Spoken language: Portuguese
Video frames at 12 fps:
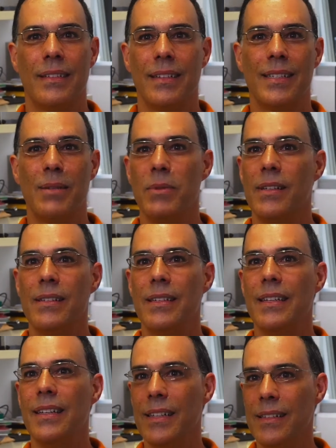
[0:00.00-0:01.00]
Na semana
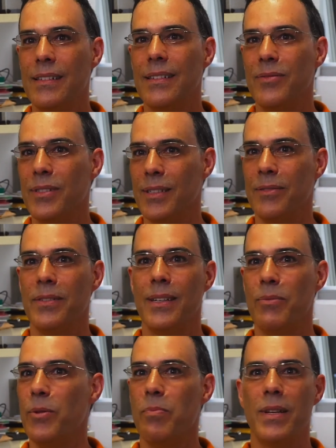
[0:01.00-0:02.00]
seguinte, você
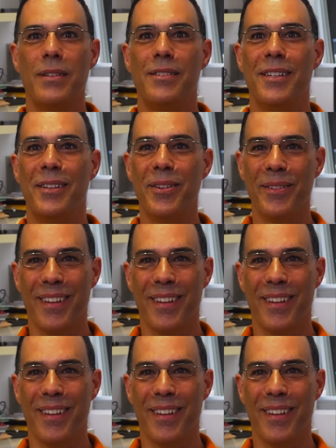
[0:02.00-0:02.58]
fica meio perdido.